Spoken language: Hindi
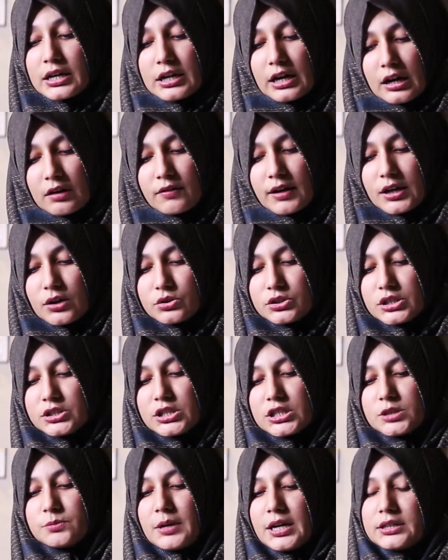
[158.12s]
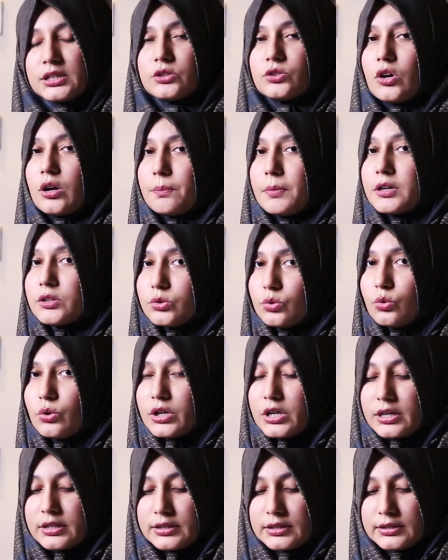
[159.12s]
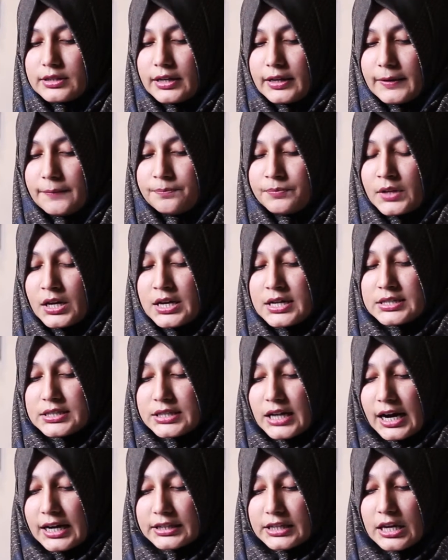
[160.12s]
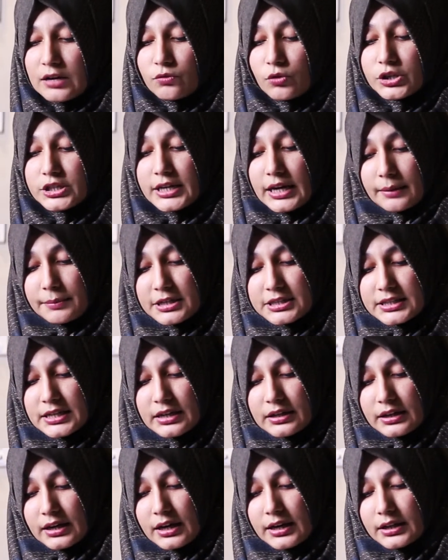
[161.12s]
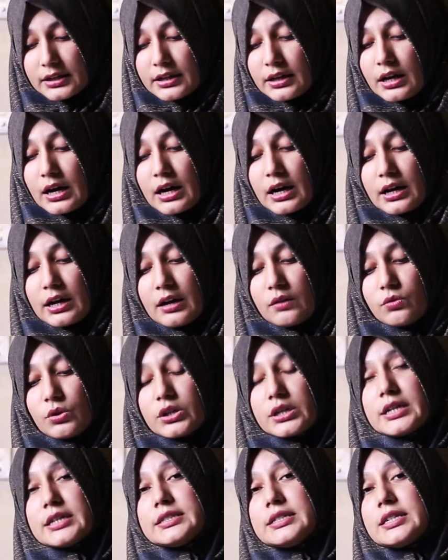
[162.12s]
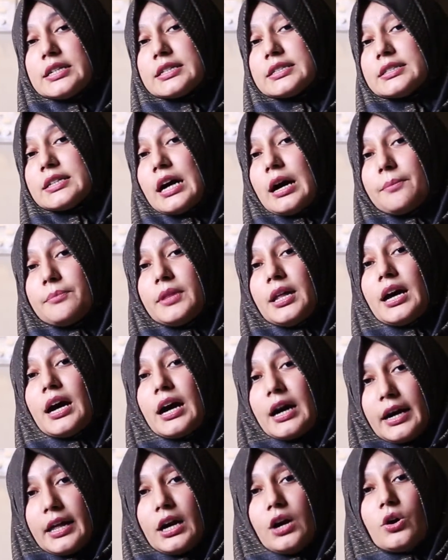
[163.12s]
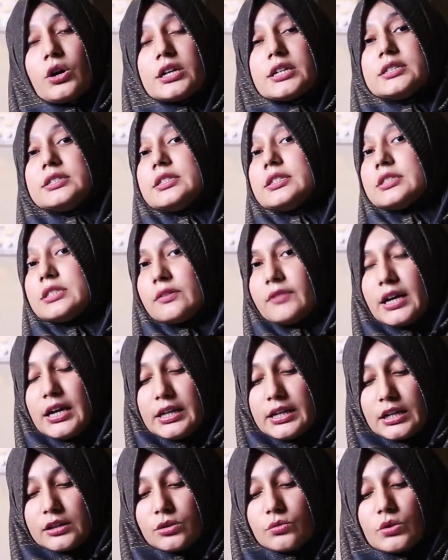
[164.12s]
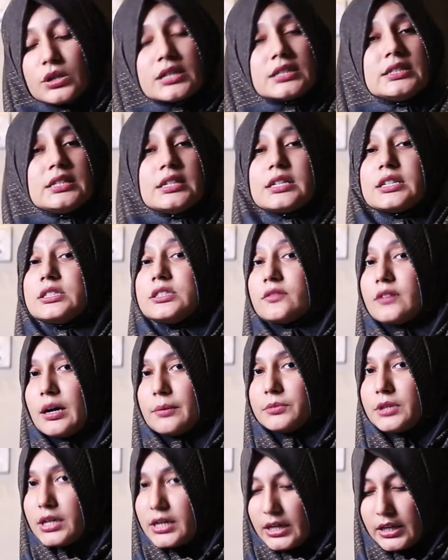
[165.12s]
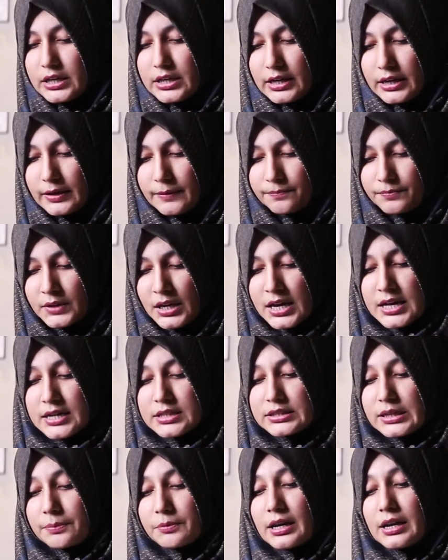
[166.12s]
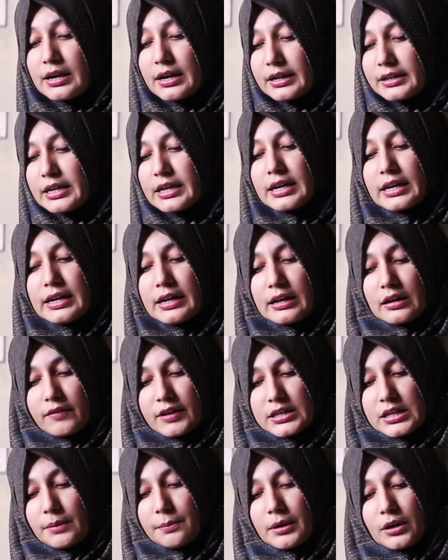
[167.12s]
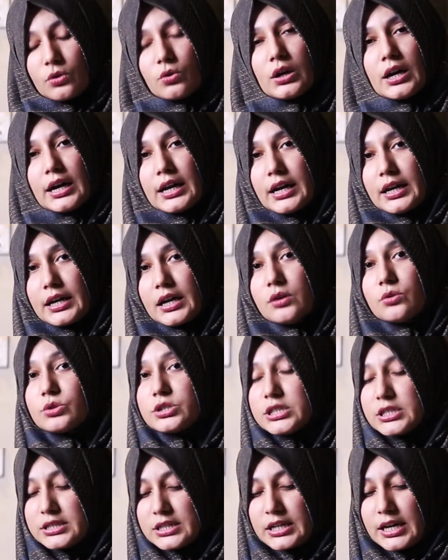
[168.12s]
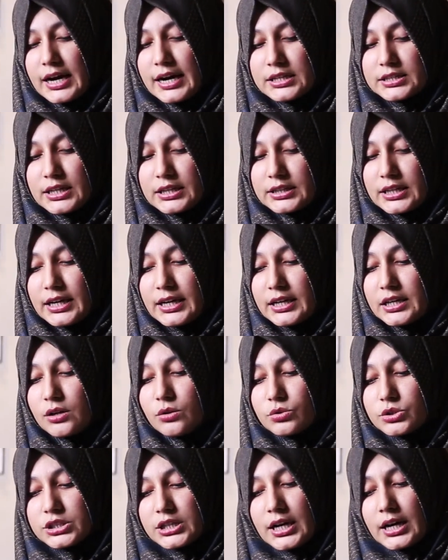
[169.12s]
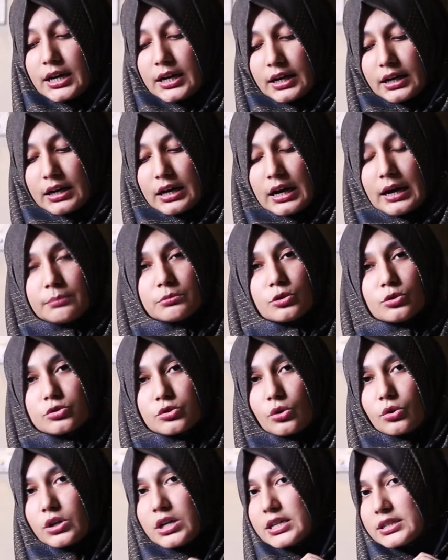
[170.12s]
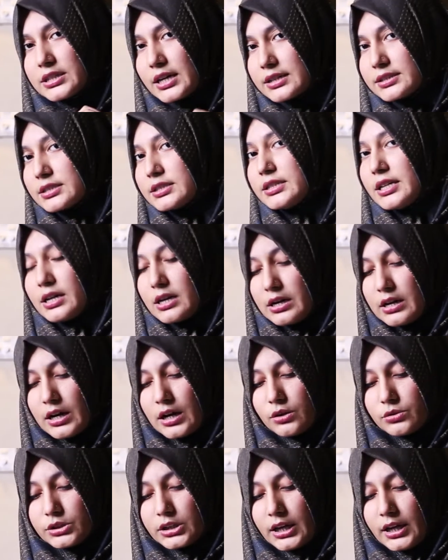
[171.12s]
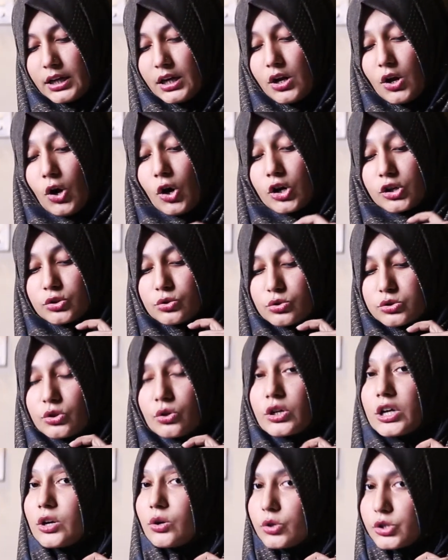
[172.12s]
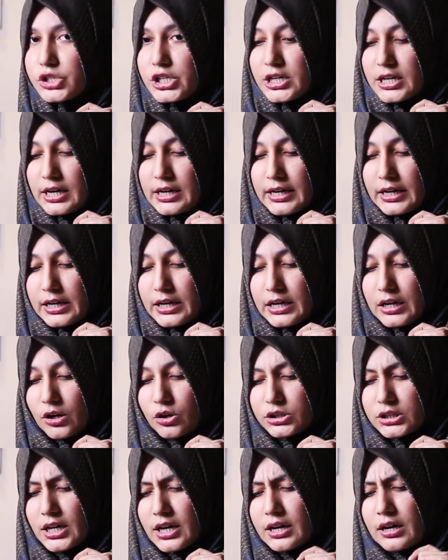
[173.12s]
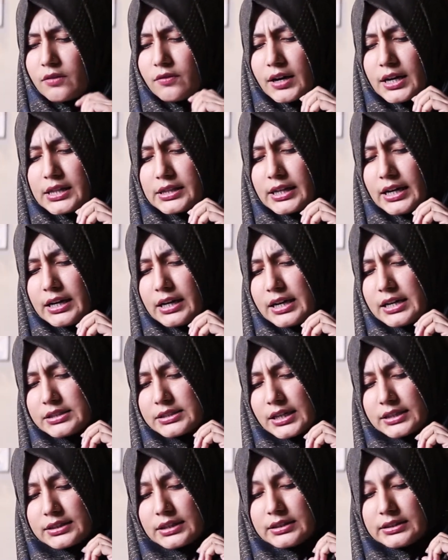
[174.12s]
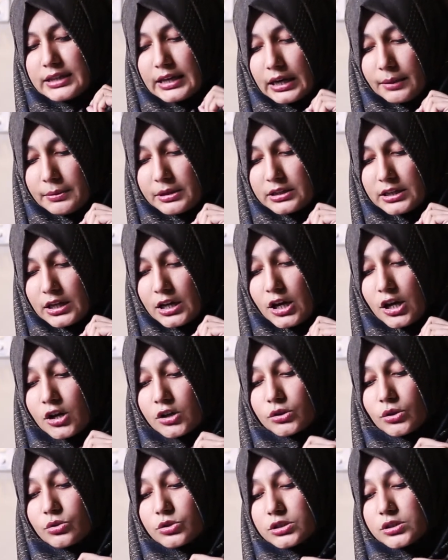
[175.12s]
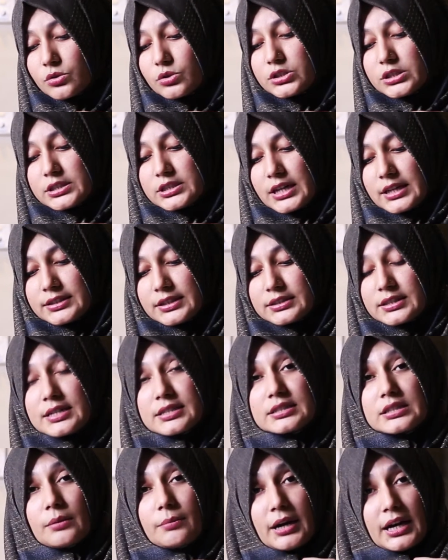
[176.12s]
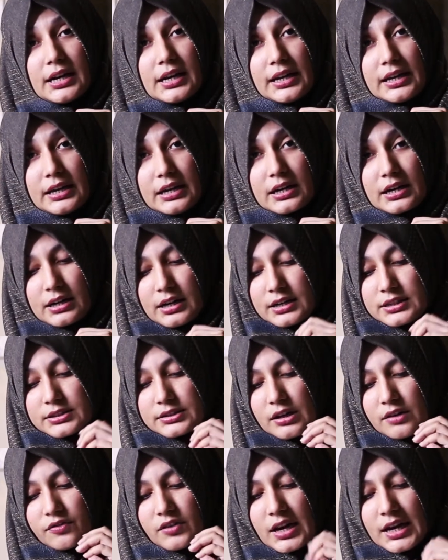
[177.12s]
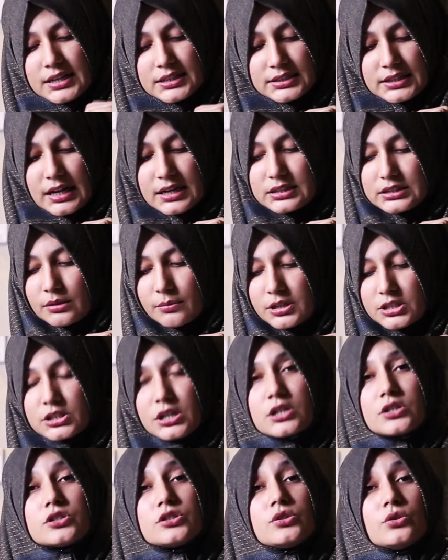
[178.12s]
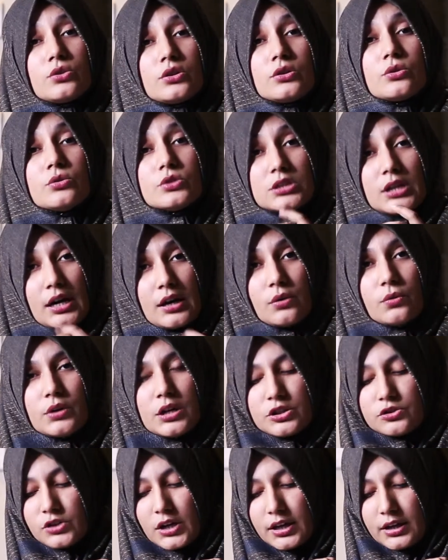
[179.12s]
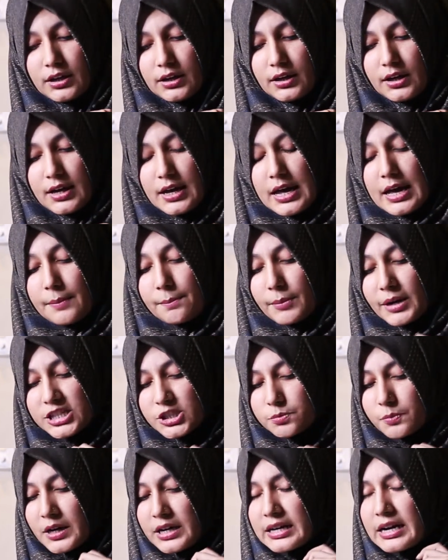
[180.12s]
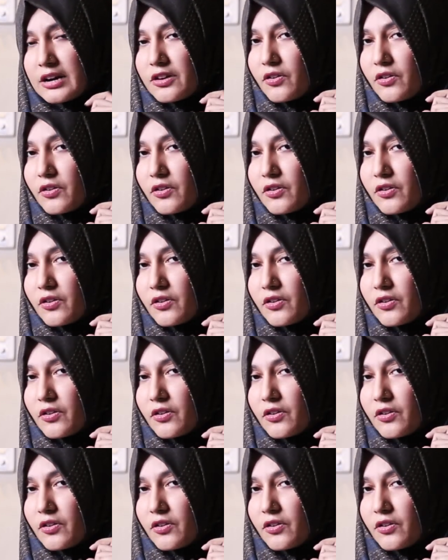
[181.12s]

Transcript: घर वालों से जज्बाती तौर पर दूर कर देता है साथ ही वो ये भी सीख रहा है कि अगर वो किसी के सामने आया और किसी ने सवाल किया तो वो किसी का जवाबदार नहीं है जबकि लड़की के लिए रवैया बिल्कुल अलग है उसे सिखाया सिखाया जाता है कि उसे हर काम दूसरों की इजाज़त से करना होता है और दूसरों की खुशी के लिए करना होता है अगर वालदेन ने इजाज़त दे भी दी तो उसे उस इजाज़त का इस्तेमाल नहीं करना सिर्फ एहसान समझ कर शुक्रगुजार होना चाहिए बचपन की